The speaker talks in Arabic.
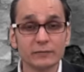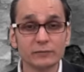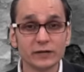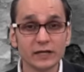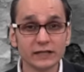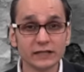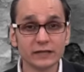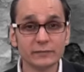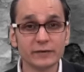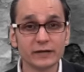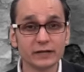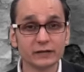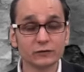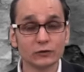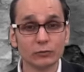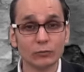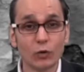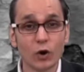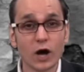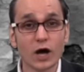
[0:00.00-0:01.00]
بنعتبر أن
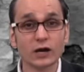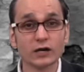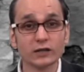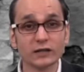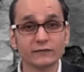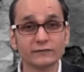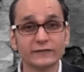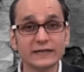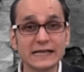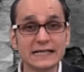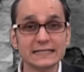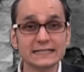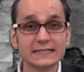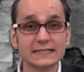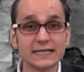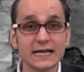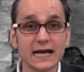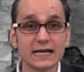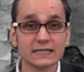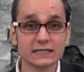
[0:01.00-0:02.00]
المعارضة فعل
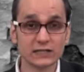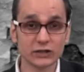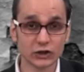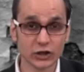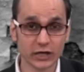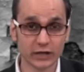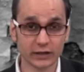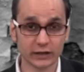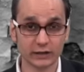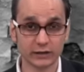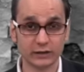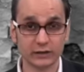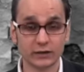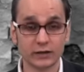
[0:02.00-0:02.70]
سياسي شرعي